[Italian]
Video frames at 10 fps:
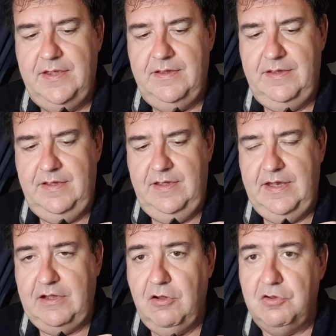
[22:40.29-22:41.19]
Eh,
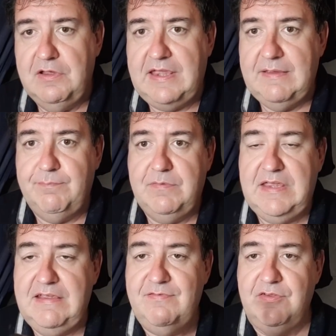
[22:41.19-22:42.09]
ricordo che chi,
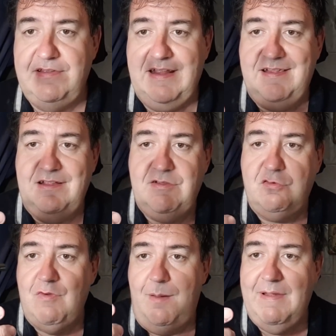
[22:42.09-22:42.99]
chi fosse interessato è
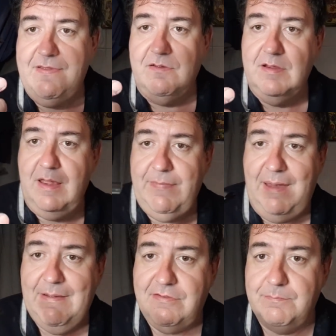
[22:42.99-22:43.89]
su Amazon,
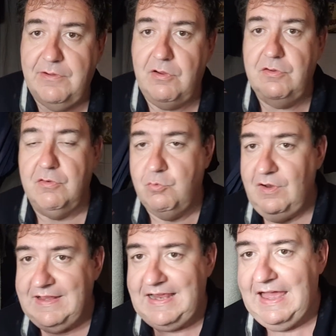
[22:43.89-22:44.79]
Amazon però non quello
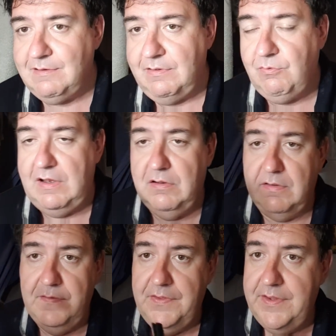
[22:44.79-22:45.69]
italiano ma
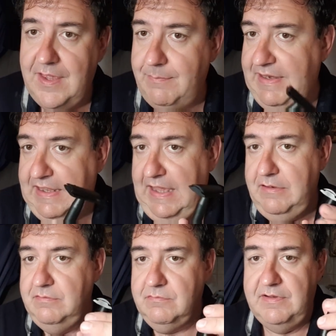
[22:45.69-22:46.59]
quello
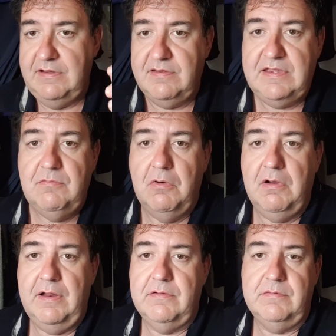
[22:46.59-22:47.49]
americano, quindi chi
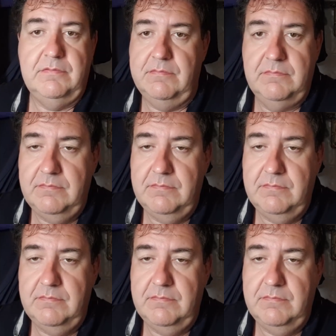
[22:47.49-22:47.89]
vuole. Non...